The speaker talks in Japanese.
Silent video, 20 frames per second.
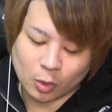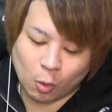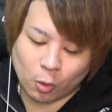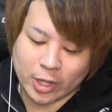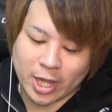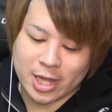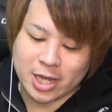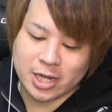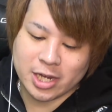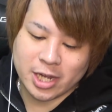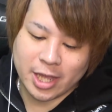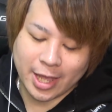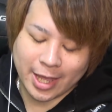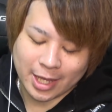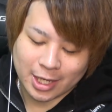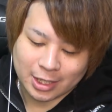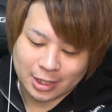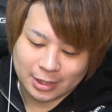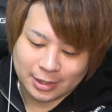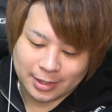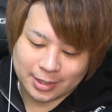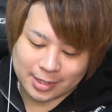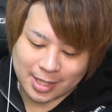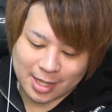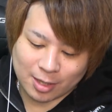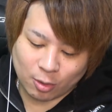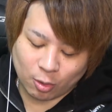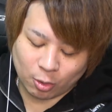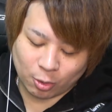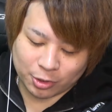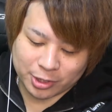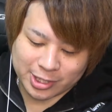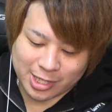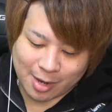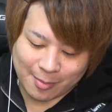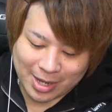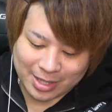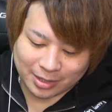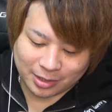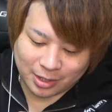うオッケーで最後オロチ
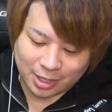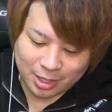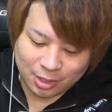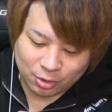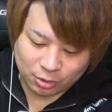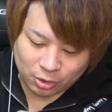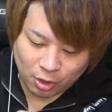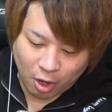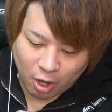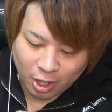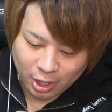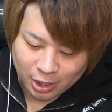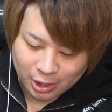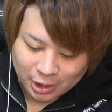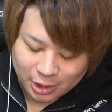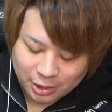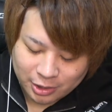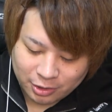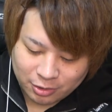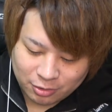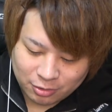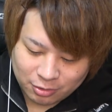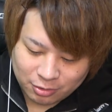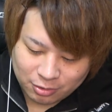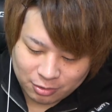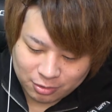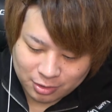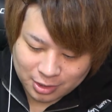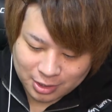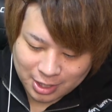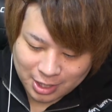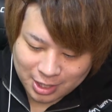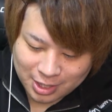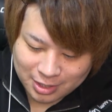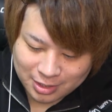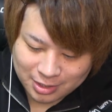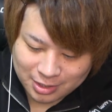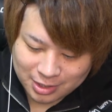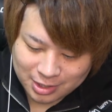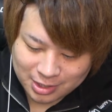が待っているという
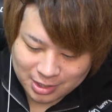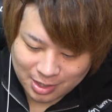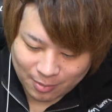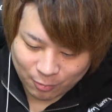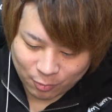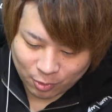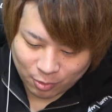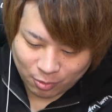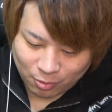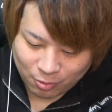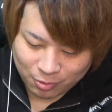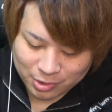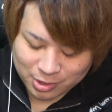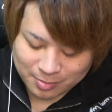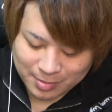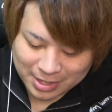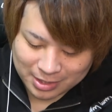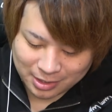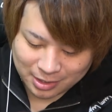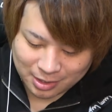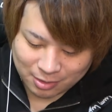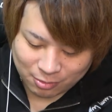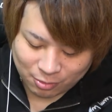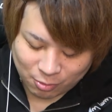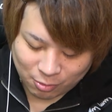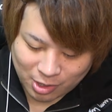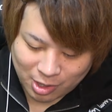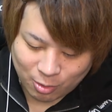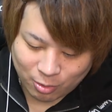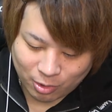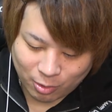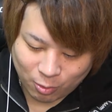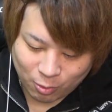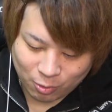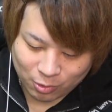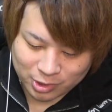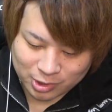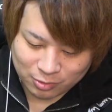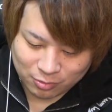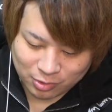感じでもこれオロチ待ってるのかこれ
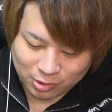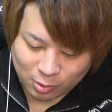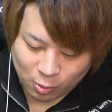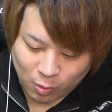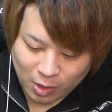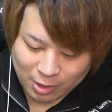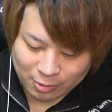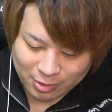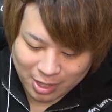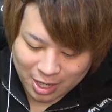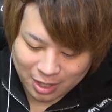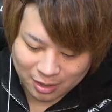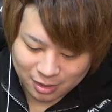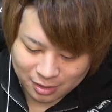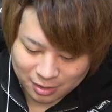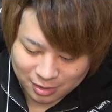オロチ打って終わるな